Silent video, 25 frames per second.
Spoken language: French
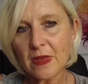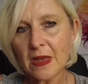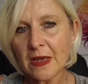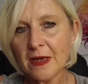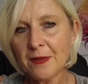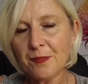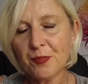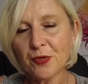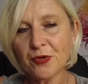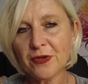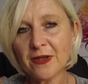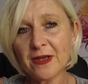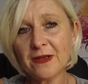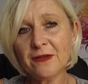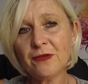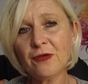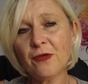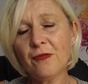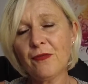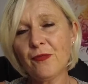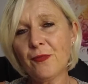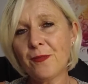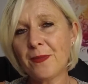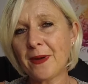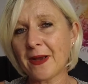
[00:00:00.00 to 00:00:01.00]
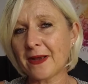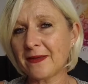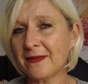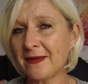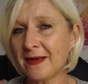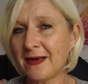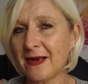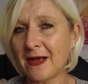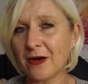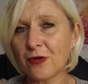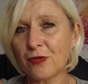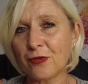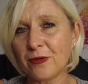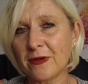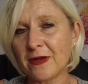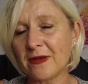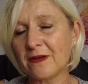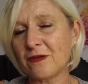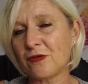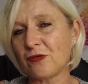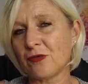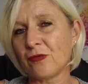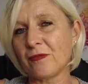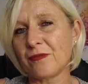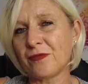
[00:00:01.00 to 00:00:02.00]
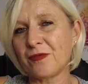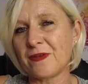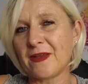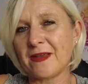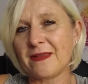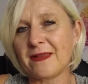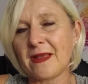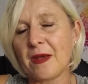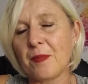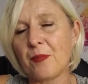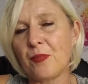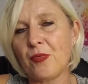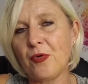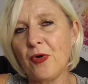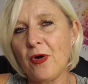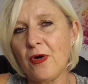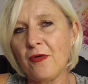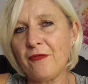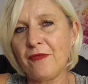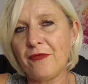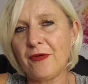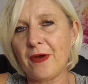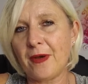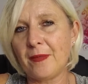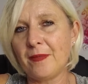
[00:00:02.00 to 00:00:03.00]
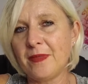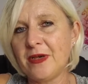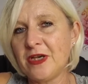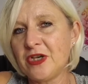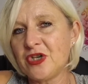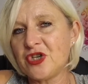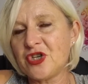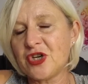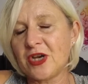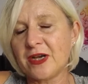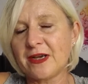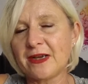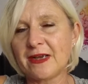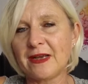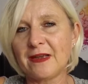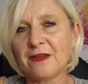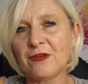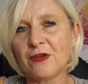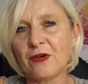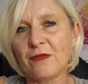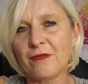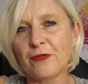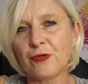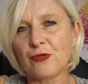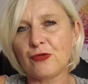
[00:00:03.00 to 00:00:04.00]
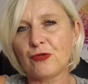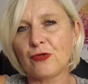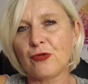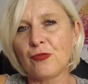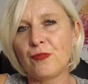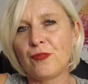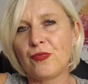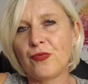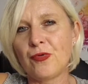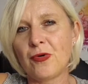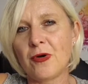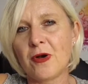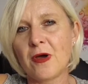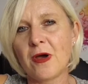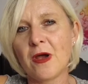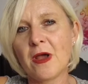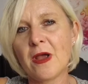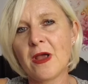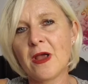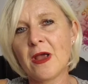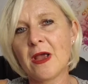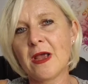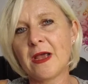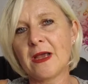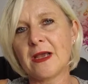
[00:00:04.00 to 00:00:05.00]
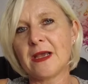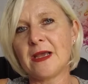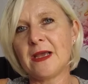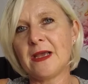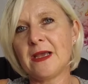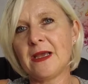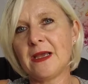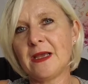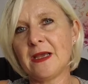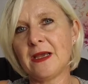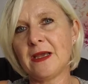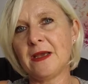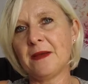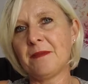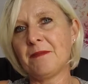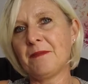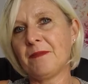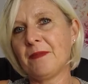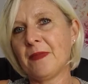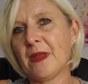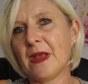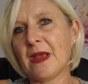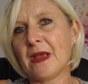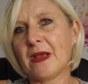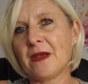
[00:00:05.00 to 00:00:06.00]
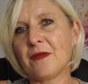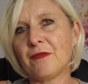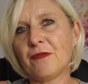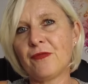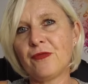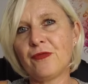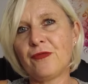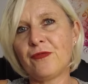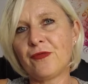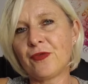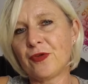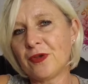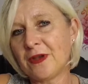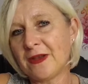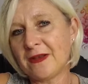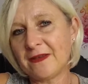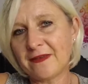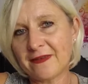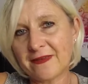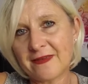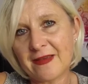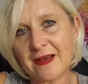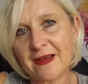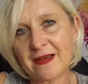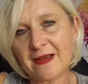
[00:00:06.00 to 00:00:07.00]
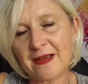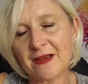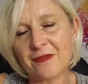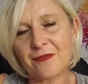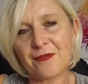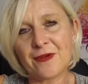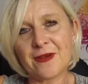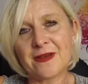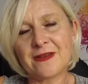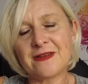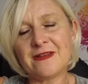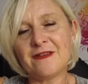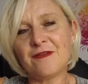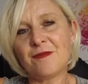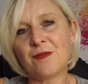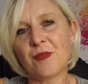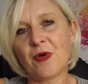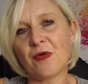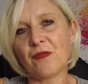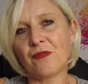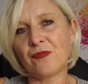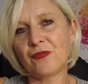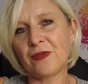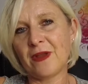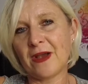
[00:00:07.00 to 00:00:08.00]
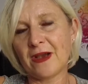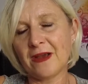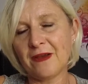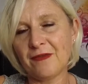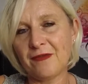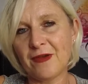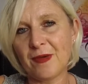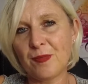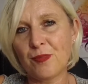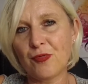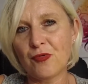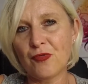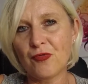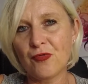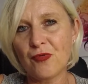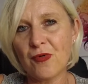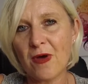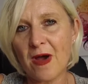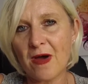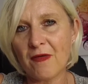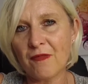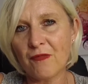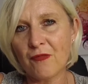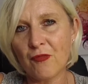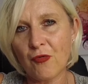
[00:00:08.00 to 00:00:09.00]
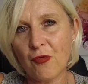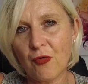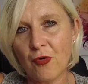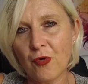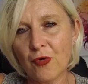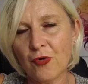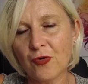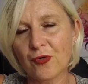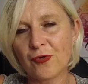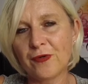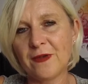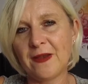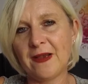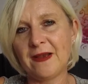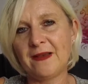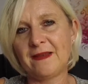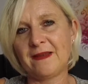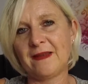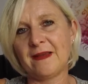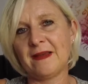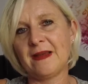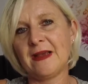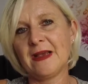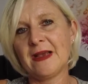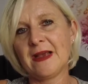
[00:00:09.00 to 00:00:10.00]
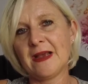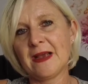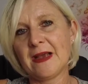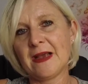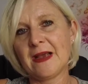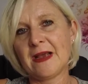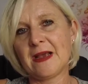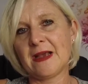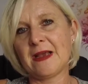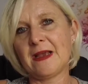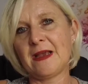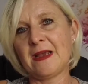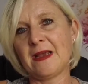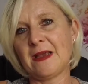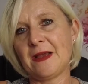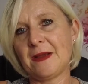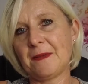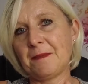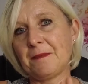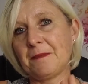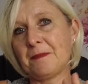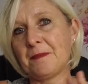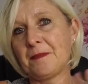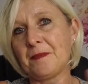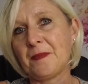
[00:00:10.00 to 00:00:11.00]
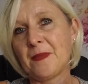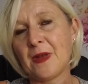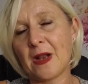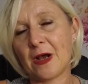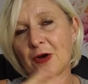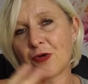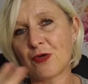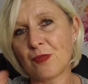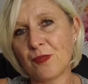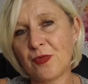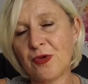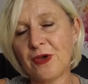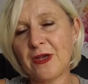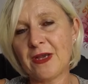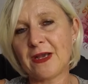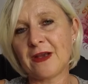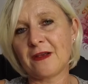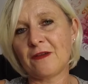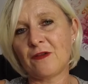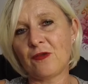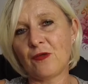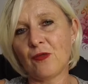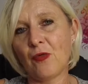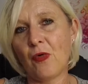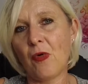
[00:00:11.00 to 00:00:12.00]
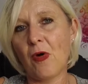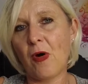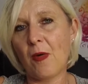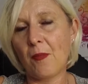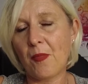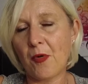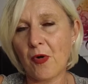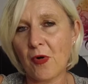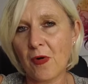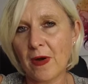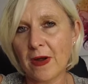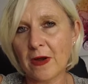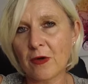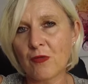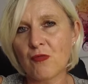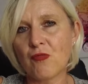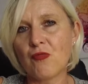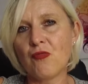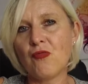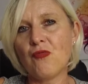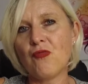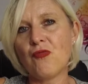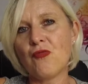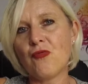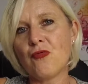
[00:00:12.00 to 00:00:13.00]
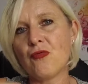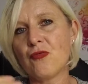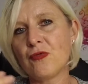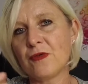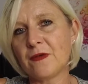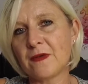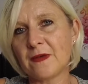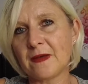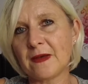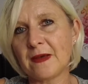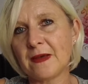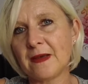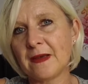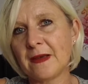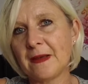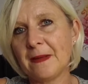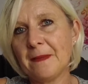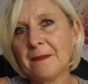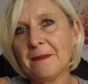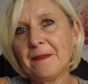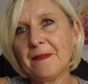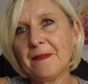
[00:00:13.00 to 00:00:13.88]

Et peut-être que vous perdez la connexion. Vous êtes un peu enfermés chacun dans votre bulle et vous devenez sec effectivement, vous n'arrivez plus à vous reconnecter. Et hum, la communication en prend un coup, c'est